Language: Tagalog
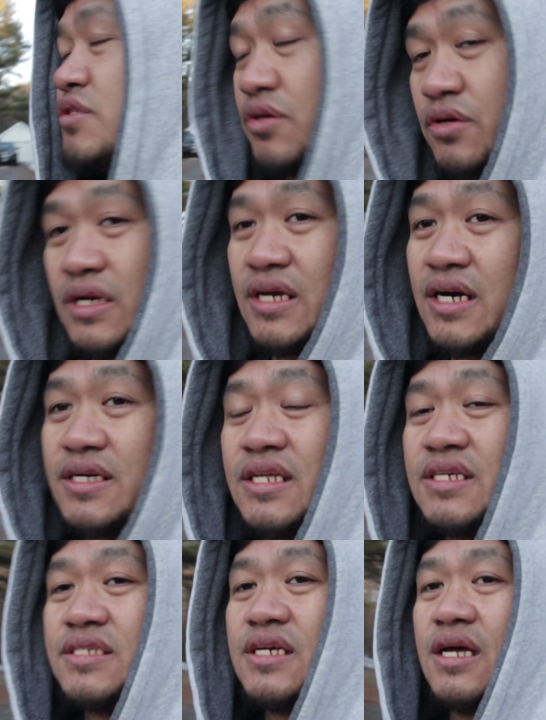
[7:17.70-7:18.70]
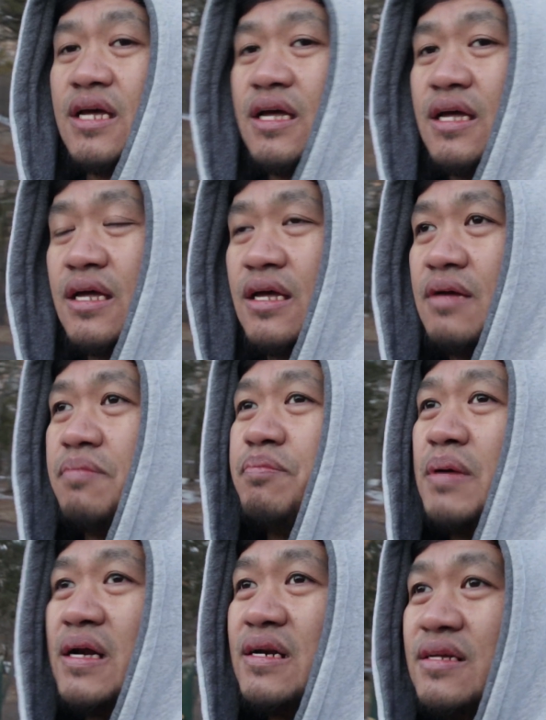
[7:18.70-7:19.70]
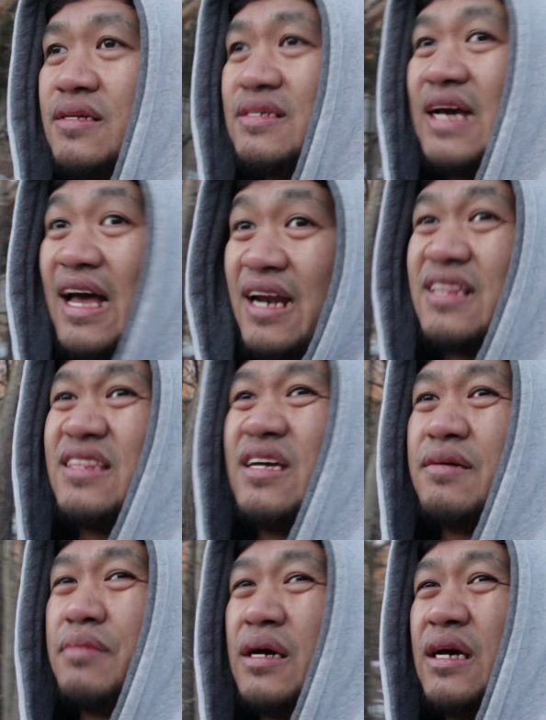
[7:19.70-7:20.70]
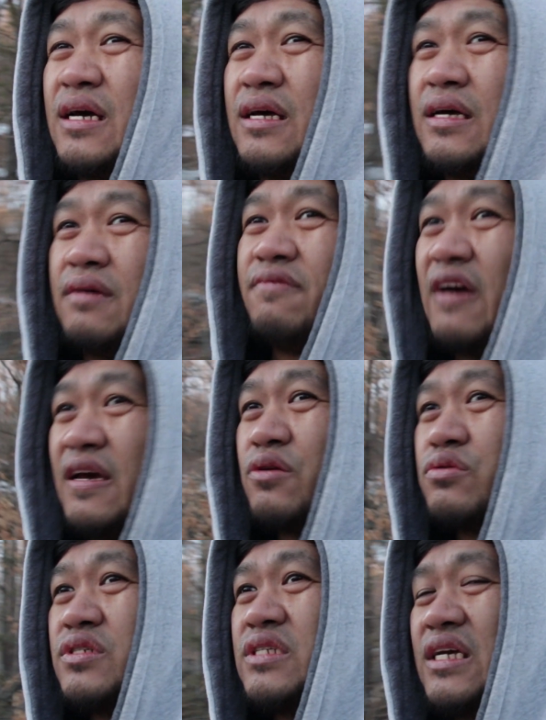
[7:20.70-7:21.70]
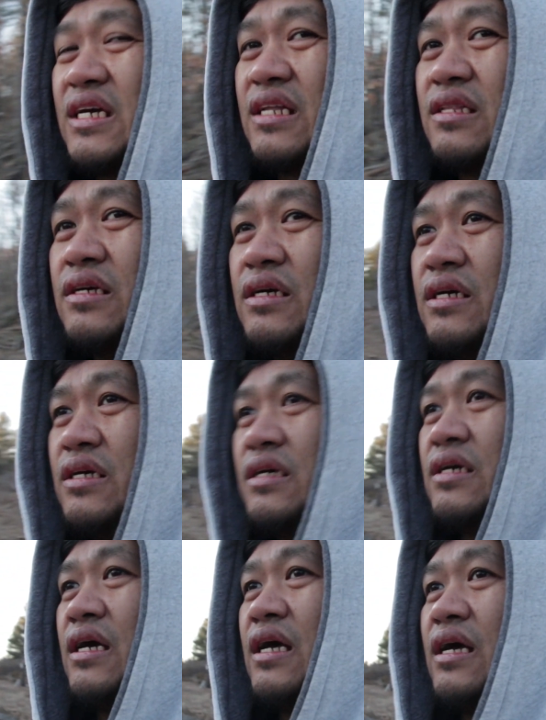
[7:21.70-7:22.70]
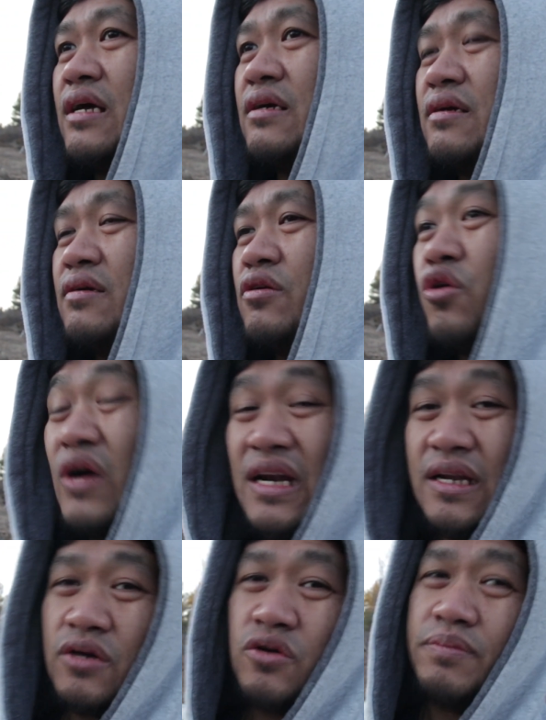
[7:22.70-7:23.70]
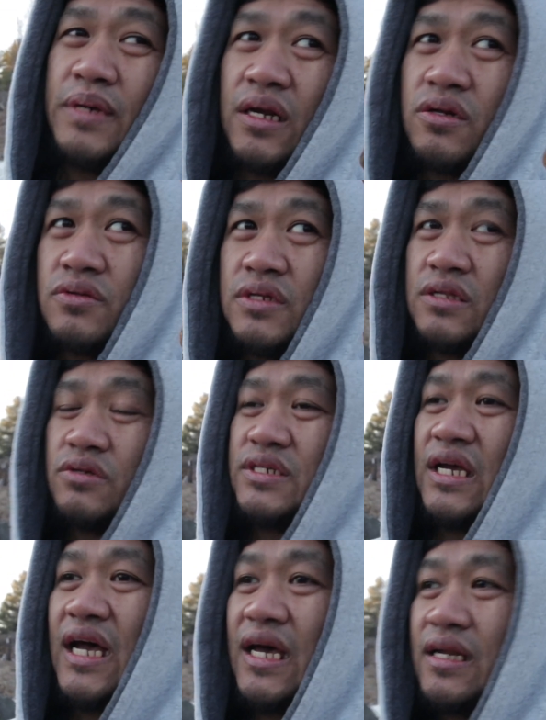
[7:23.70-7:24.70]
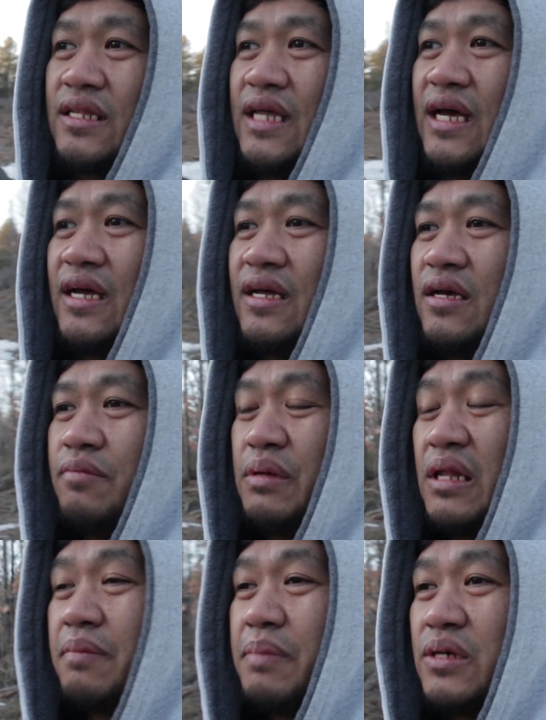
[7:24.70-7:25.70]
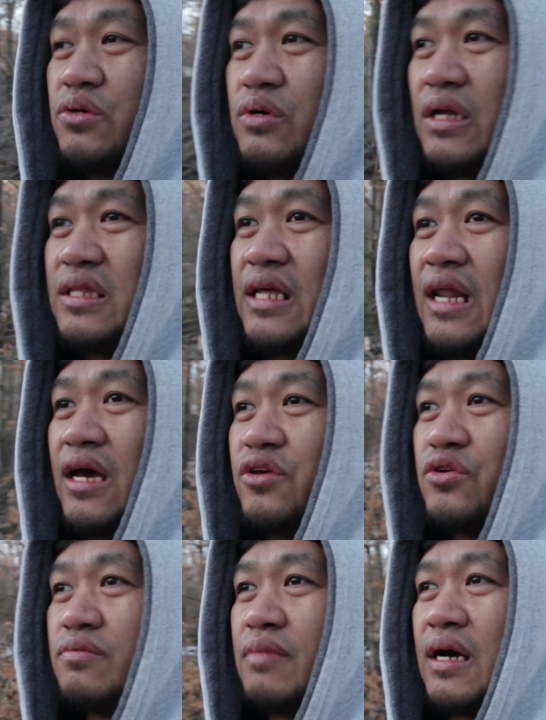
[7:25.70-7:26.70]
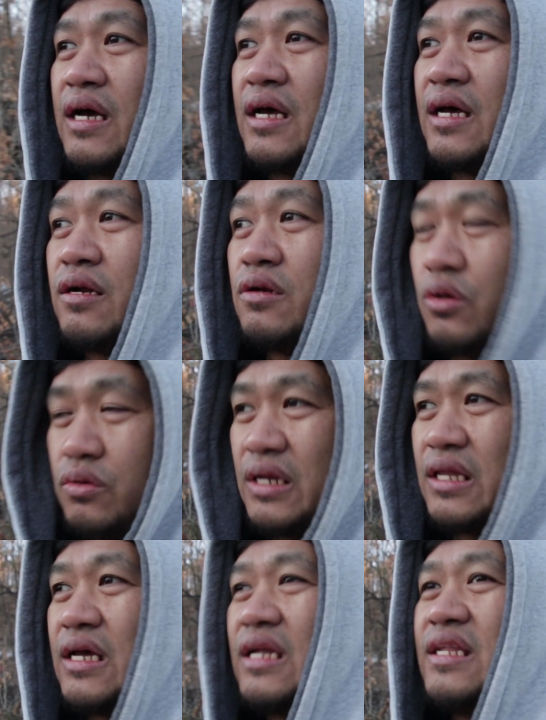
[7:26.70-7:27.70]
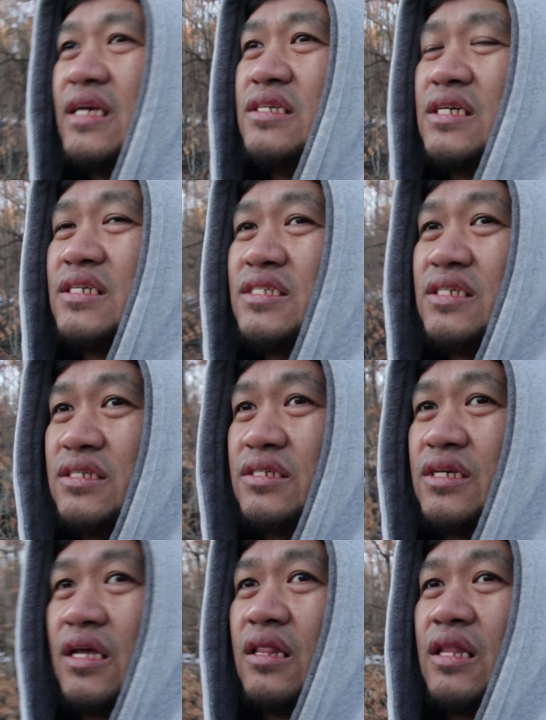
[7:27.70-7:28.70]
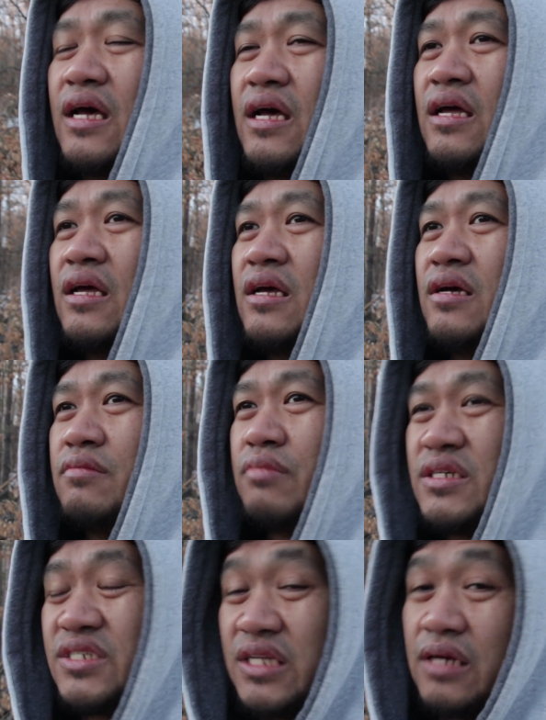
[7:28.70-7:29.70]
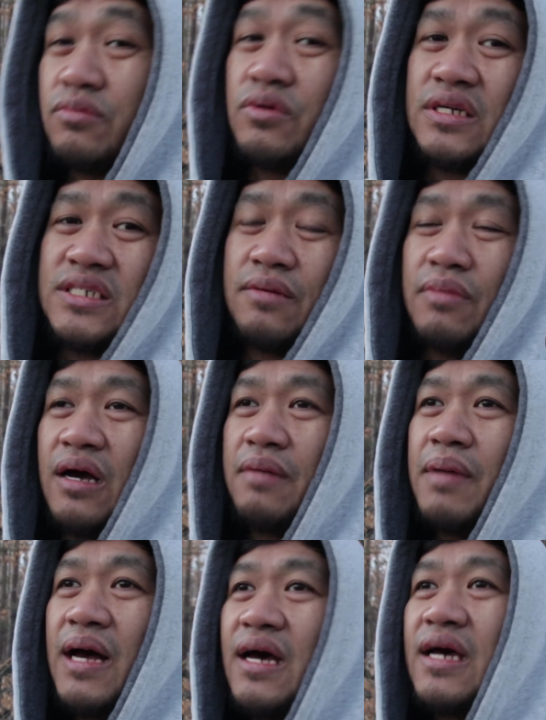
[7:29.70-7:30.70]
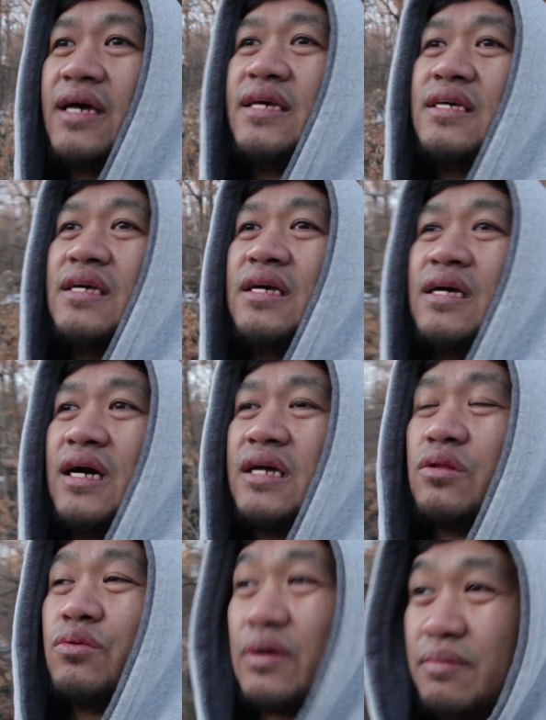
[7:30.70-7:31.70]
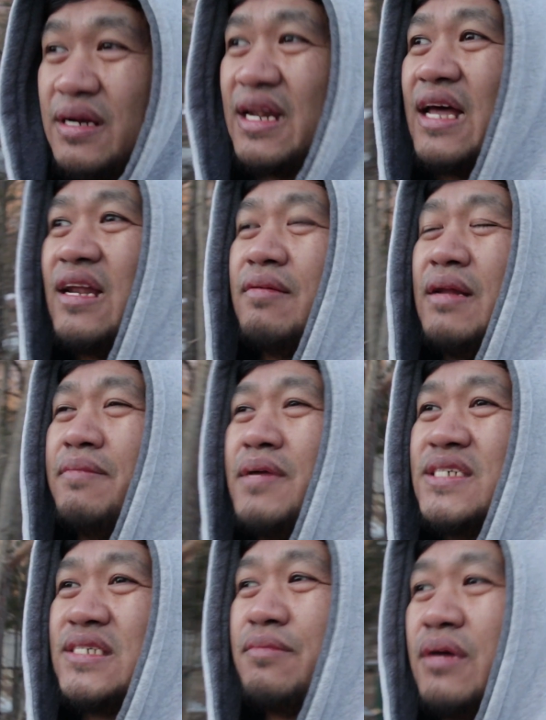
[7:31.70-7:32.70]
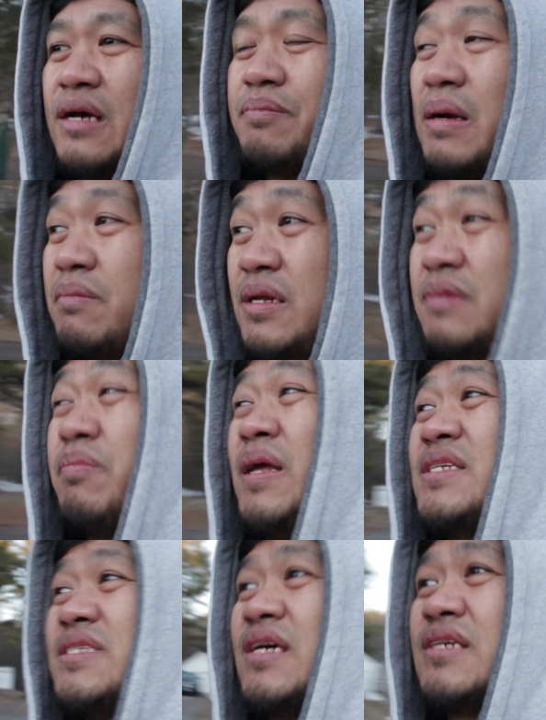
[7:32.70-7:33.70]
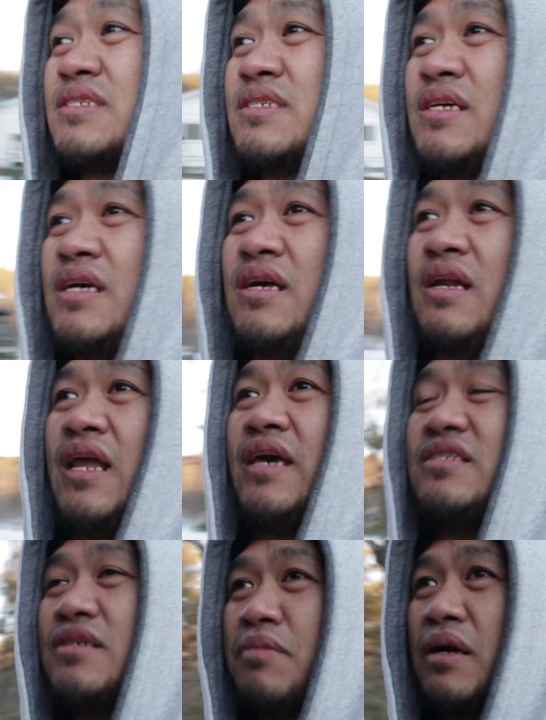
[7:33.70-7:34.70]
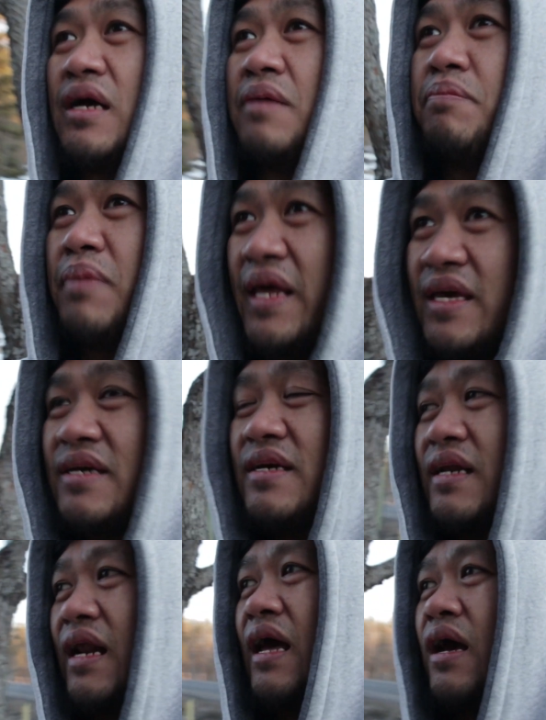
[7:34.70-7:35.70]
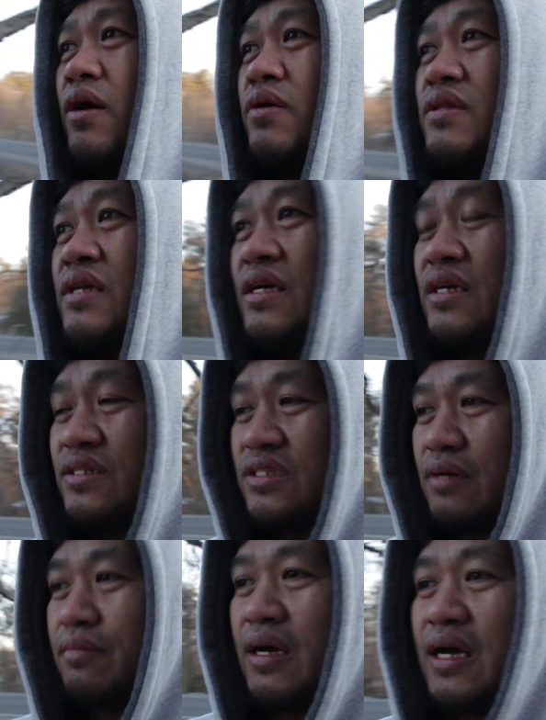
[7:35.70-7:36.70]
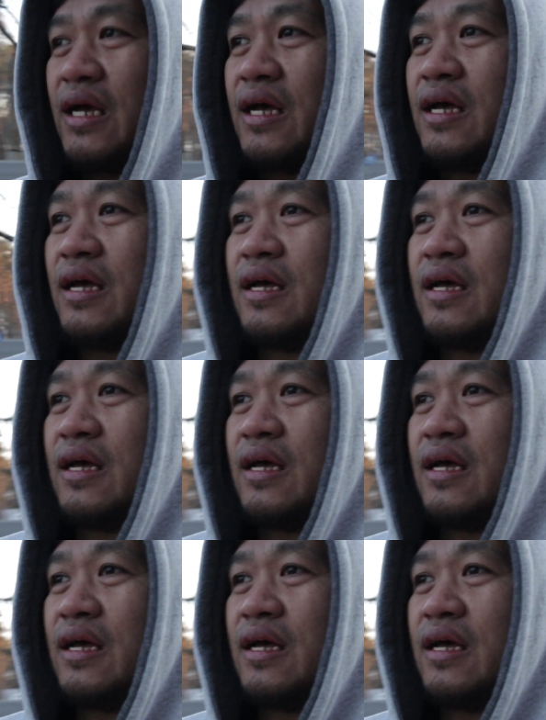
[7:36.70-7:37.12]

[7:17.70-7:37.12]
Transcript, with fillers: So regarding sa pagkalat ng mga mga virus na yan, ang lokal na gobyerno dito sa Canada, pinapayuhan nila yung mga local Canadian citizen na magstay muna sa mga bahay at huwag maglalabas sa mga public places like sa mga playground, sa mga